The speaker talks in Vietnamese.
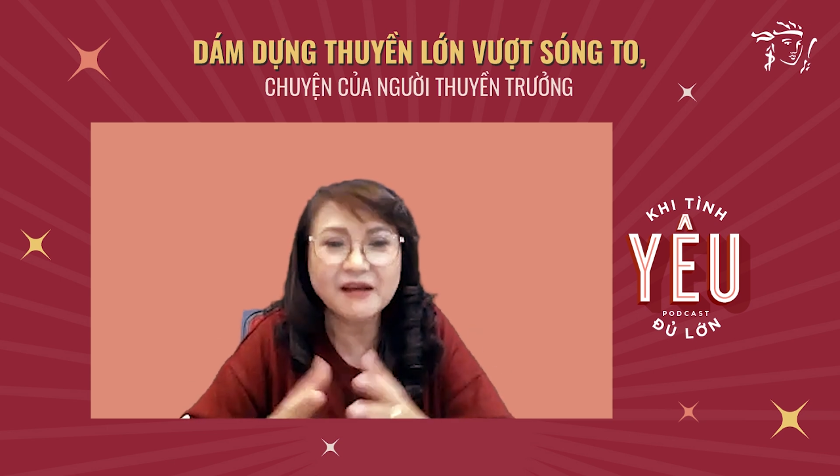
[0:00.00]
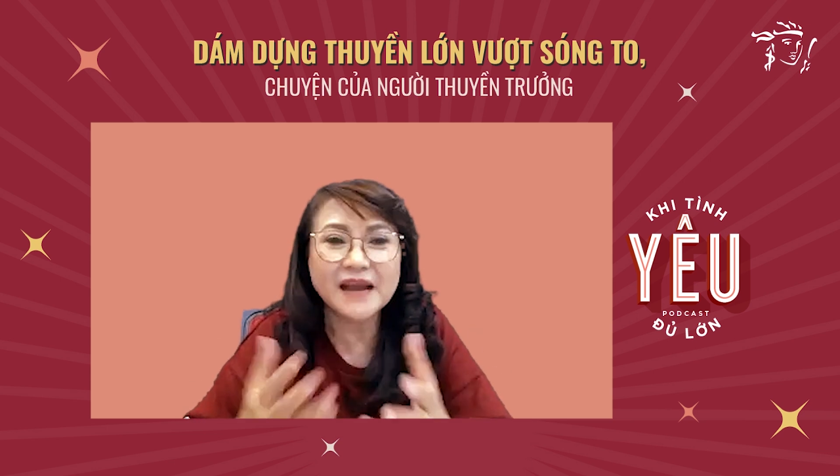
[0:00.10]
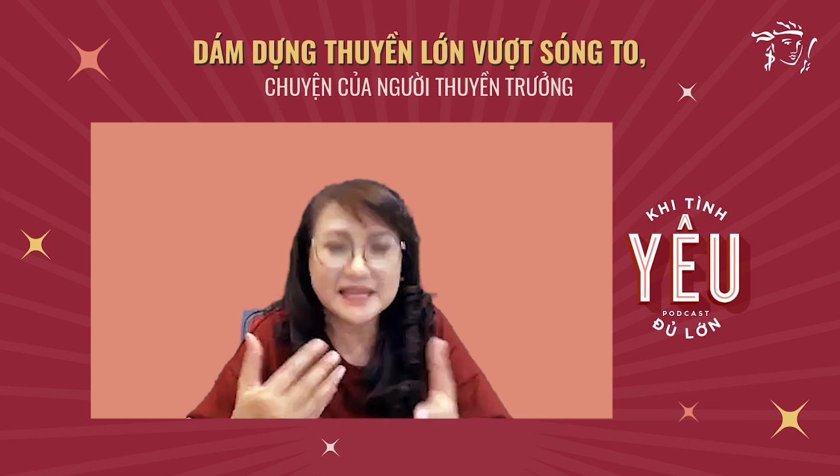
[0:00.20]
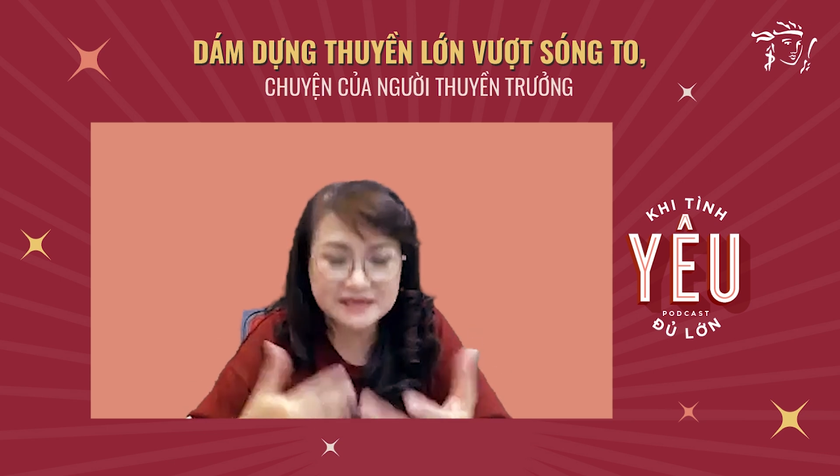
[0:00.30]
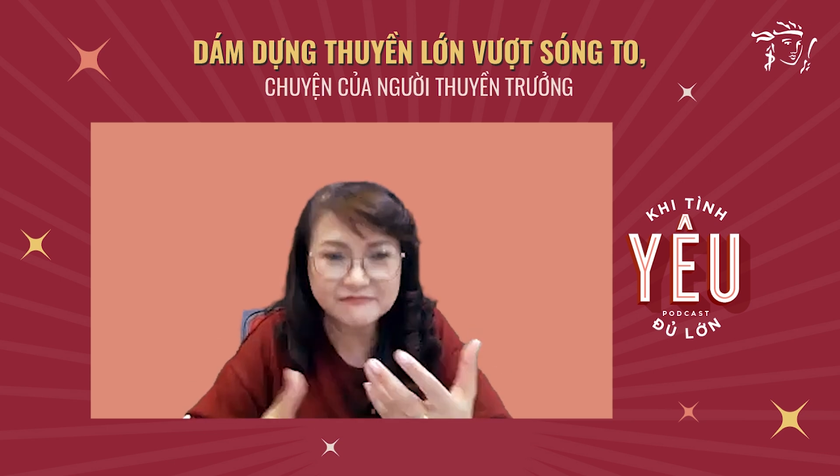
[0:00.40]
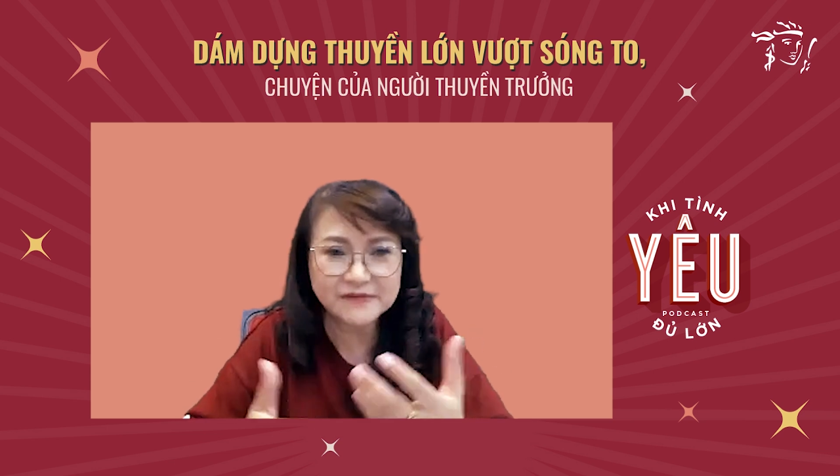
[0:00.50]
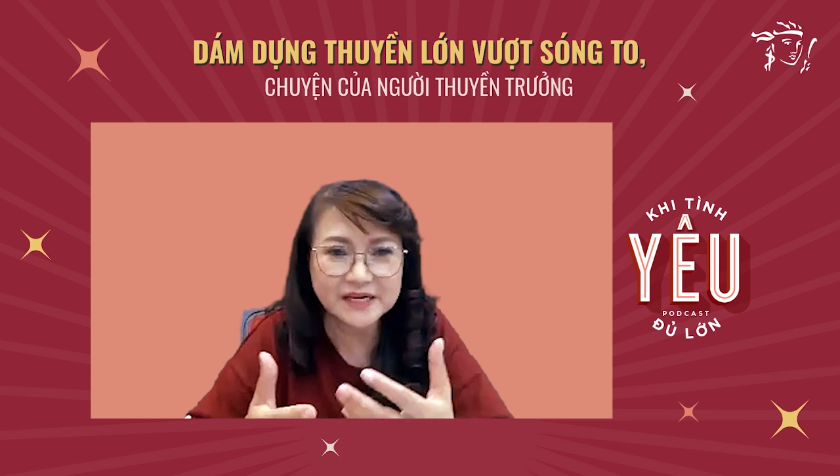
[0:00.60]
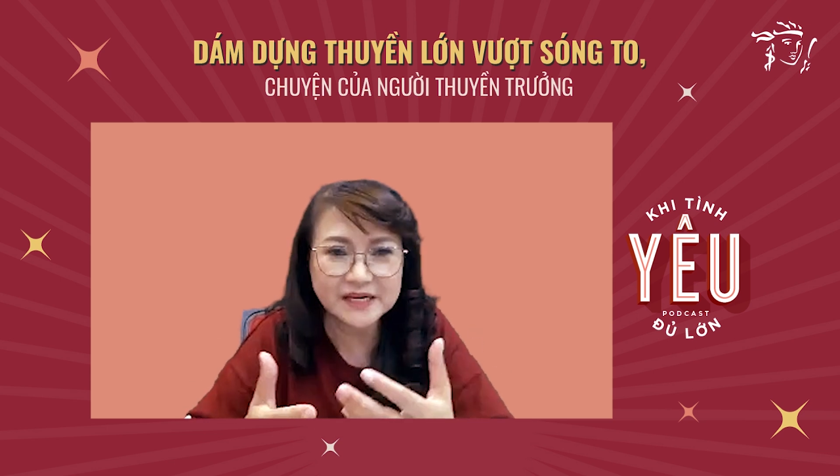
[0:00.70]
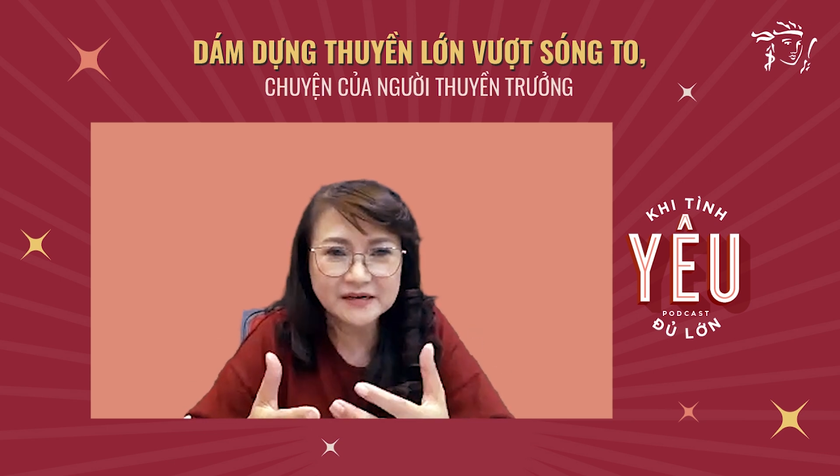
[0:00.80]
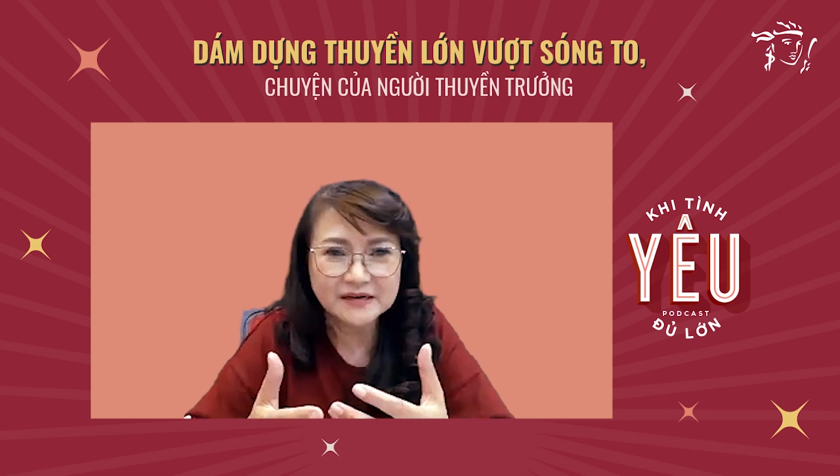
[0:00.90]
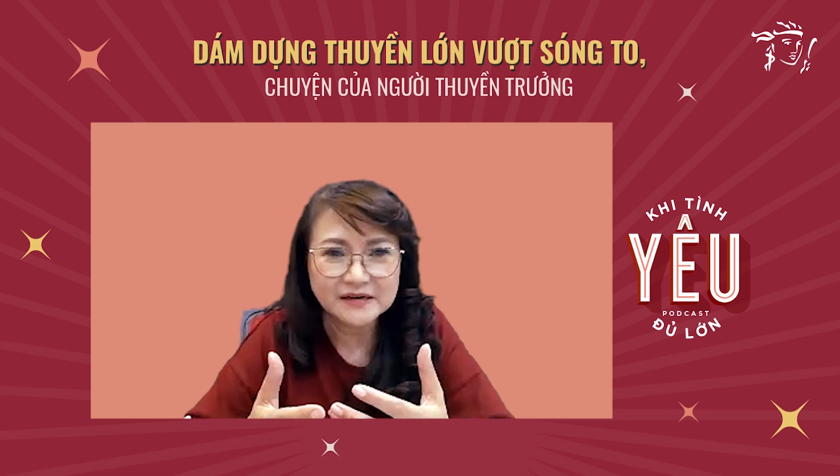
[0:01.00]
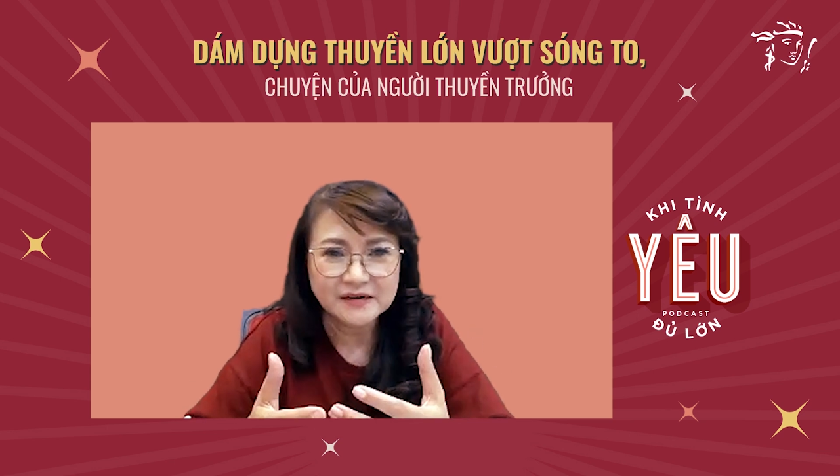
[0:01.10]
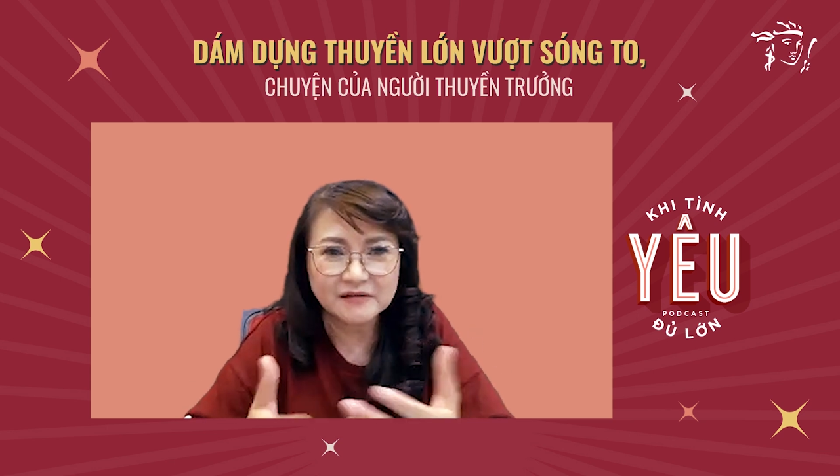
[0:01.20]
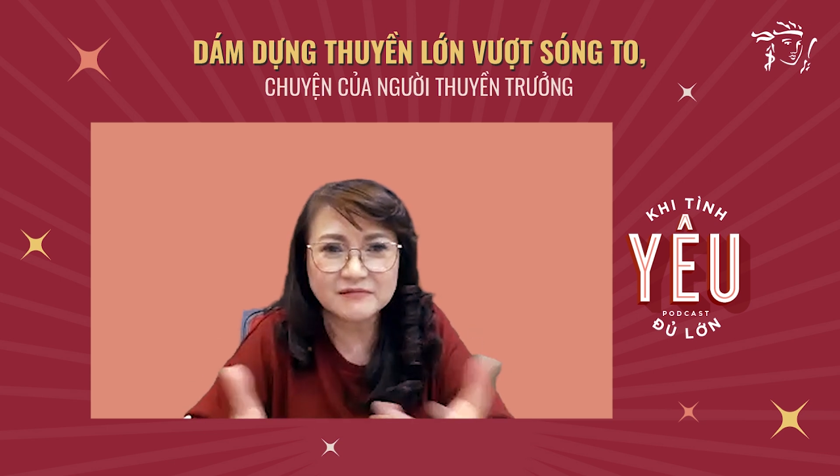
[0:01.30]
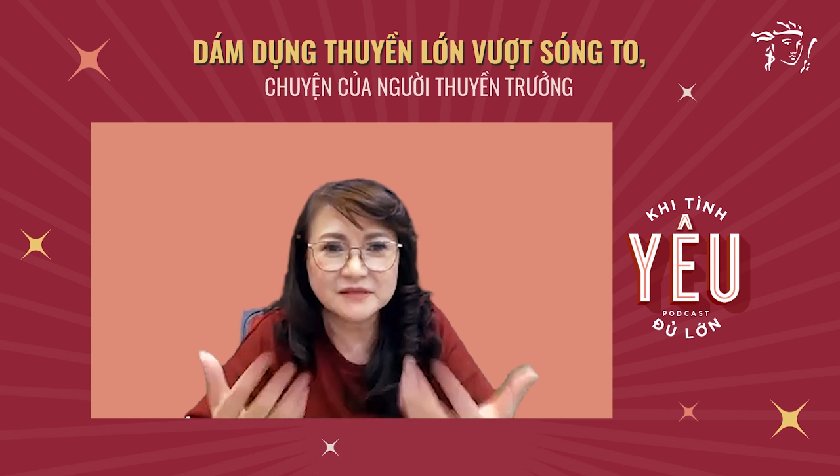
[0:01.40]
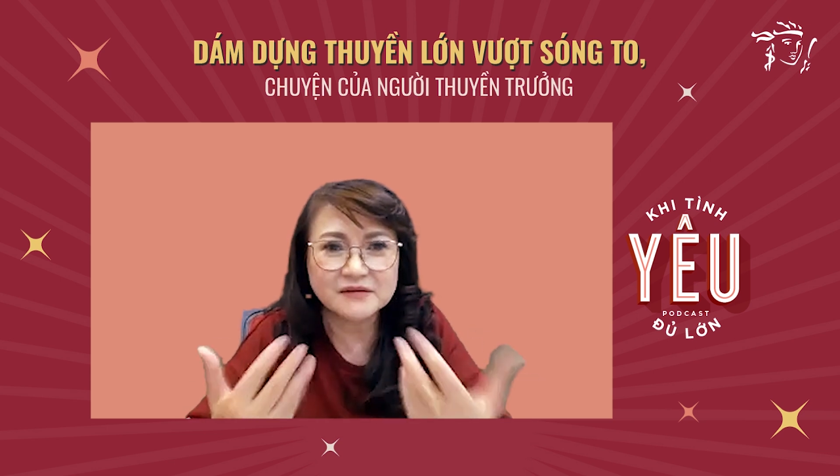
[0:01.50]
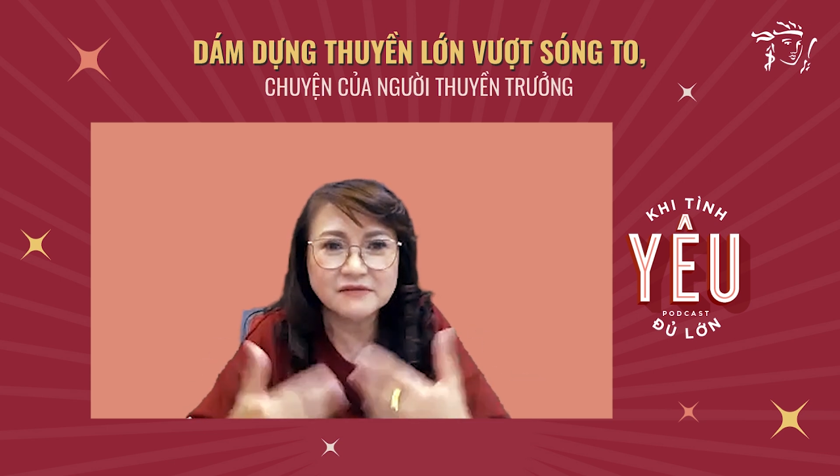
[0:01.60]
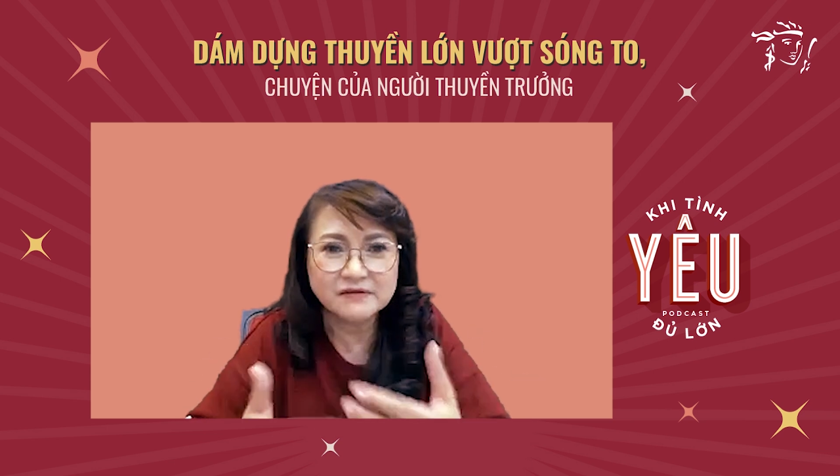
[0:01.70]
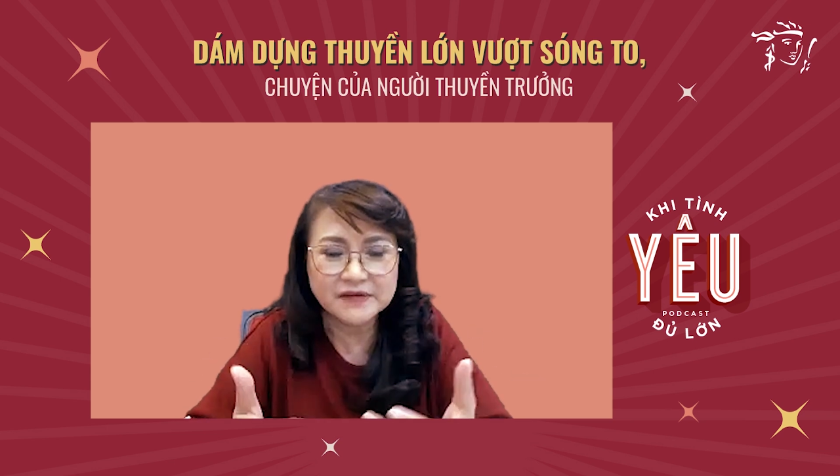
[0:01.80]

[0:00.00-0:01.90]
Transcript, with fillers: đó là nhân viên còn tư à. vấn à.